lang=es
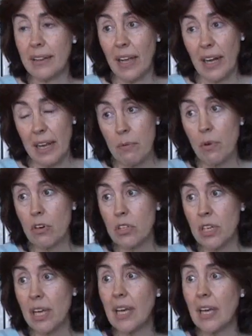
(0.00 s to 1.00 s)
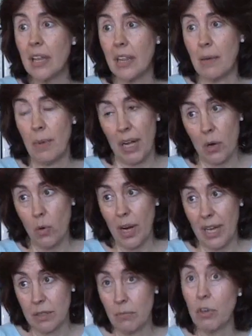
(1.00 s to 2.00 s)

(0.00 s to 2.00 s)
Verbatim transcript: de libros y de películas,